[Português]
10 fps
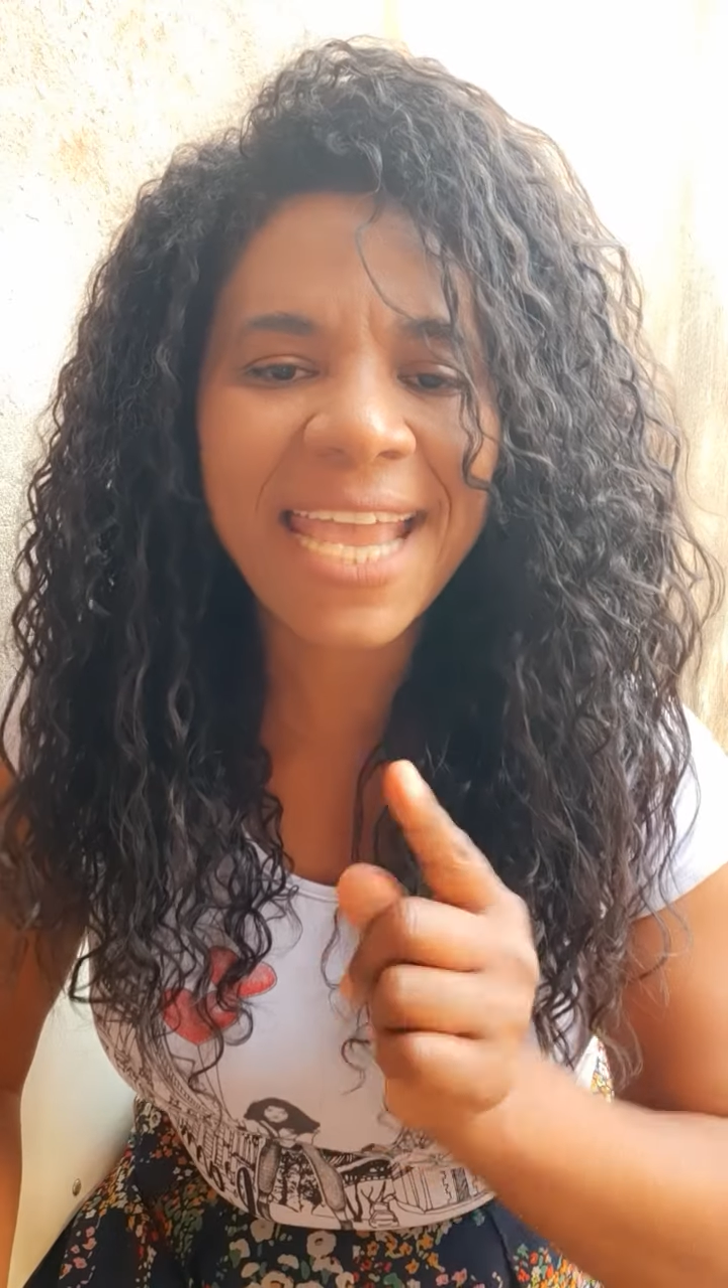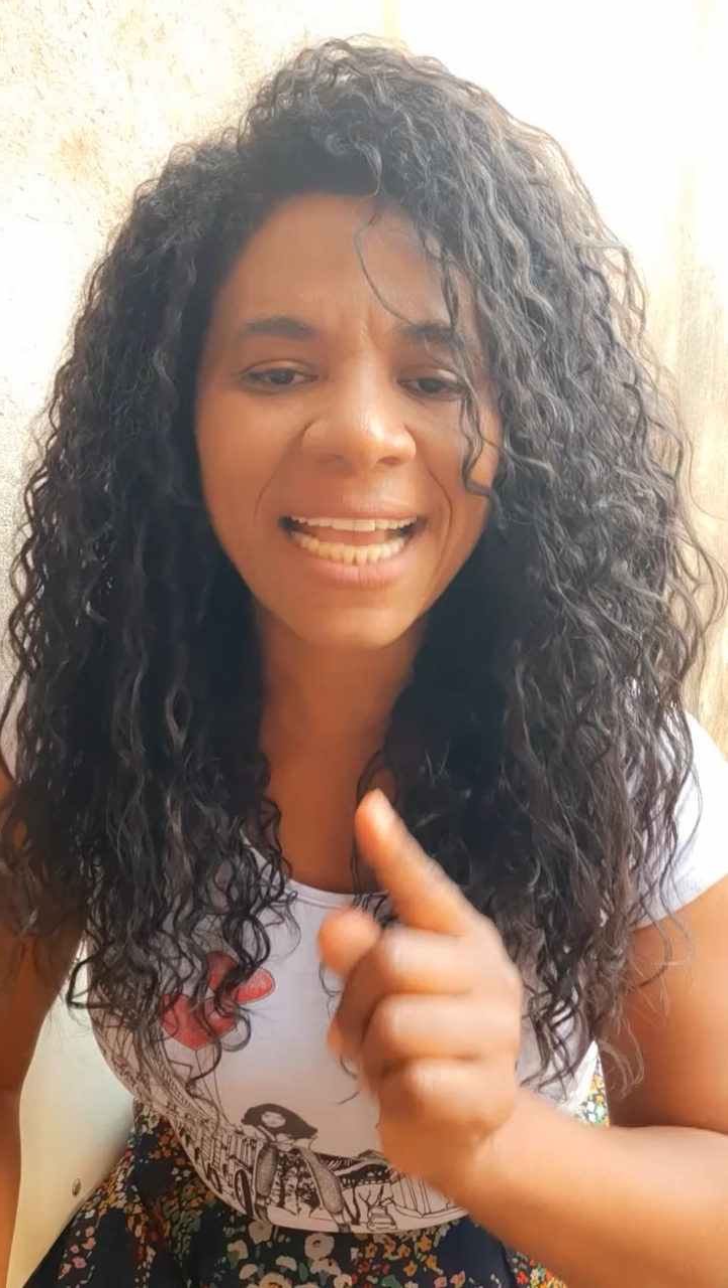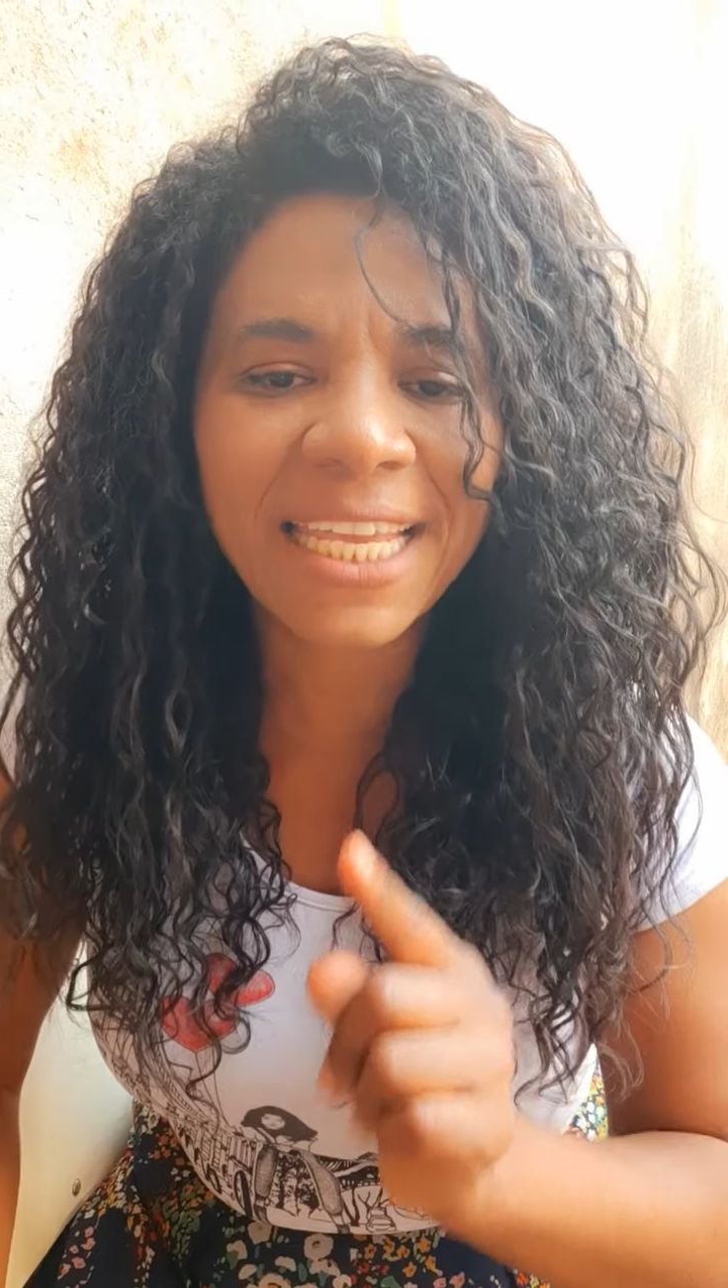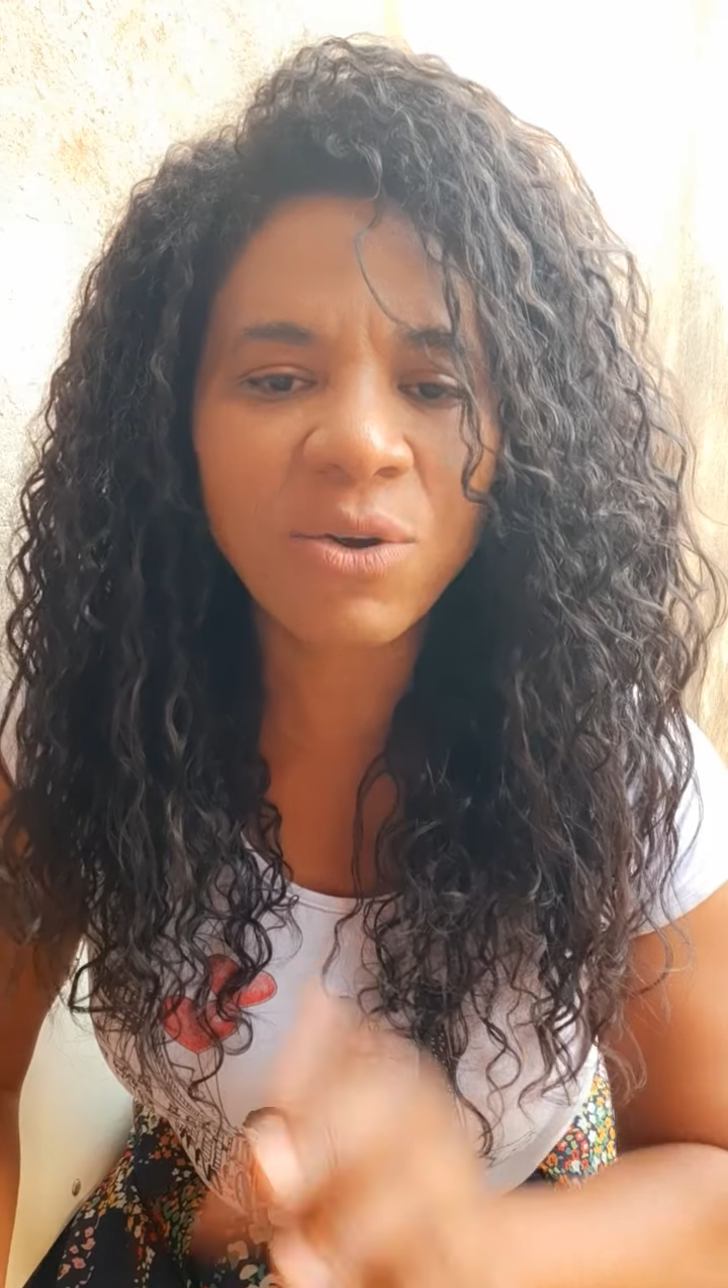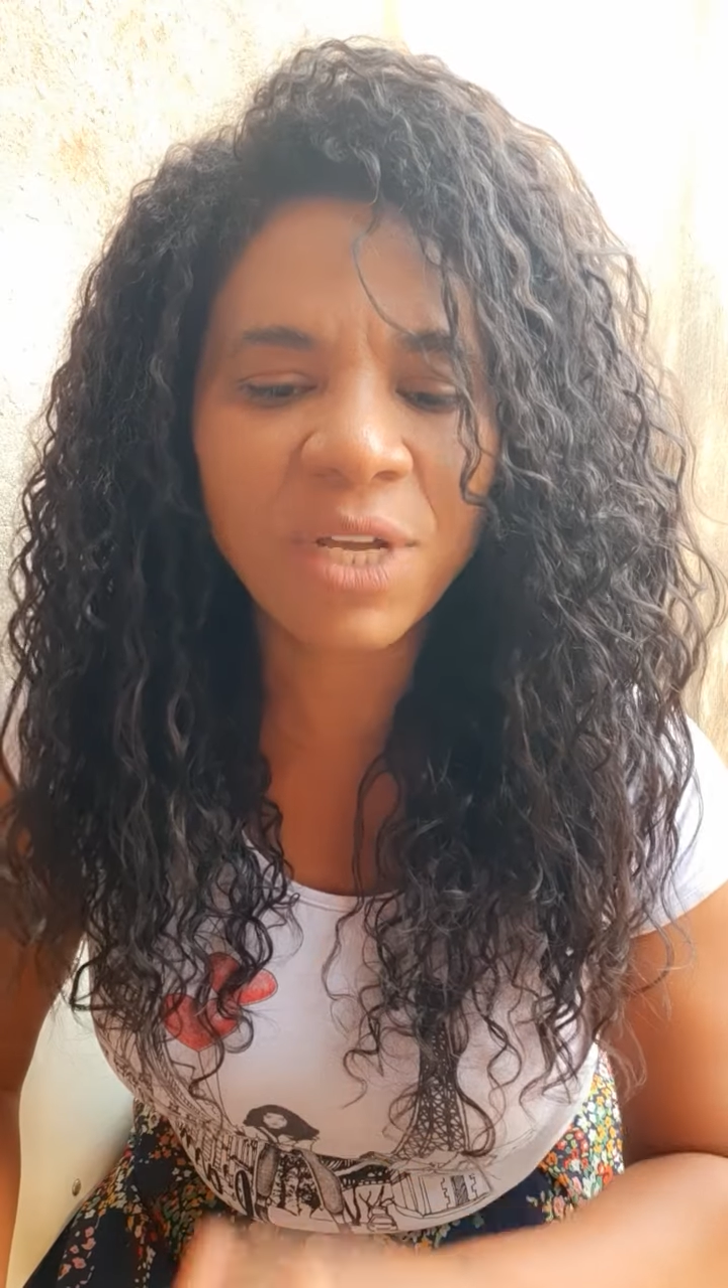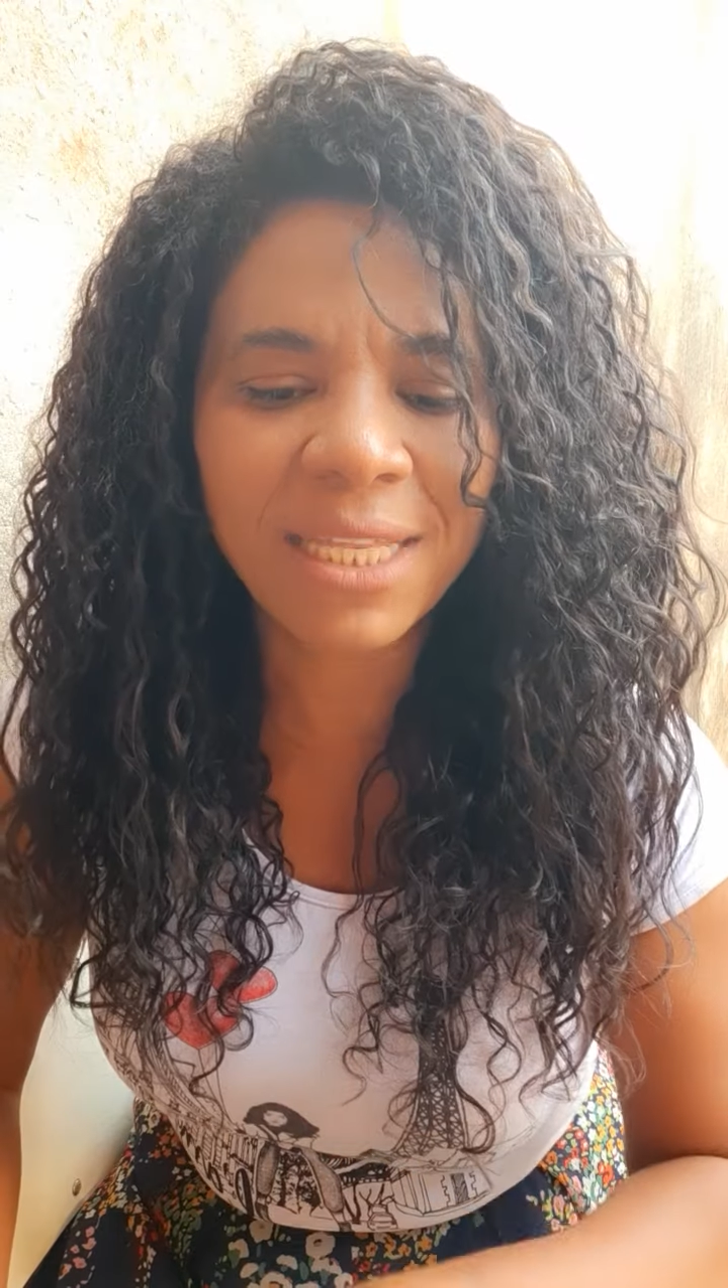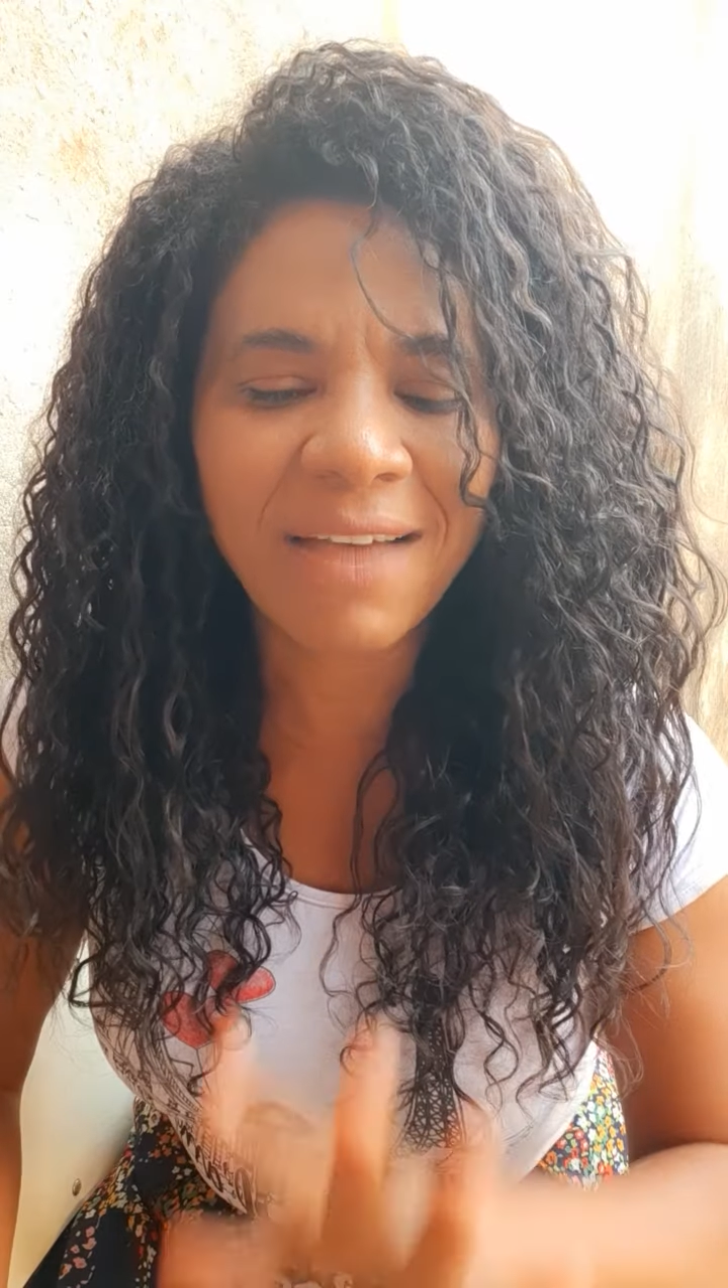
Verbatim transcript: que aquilo que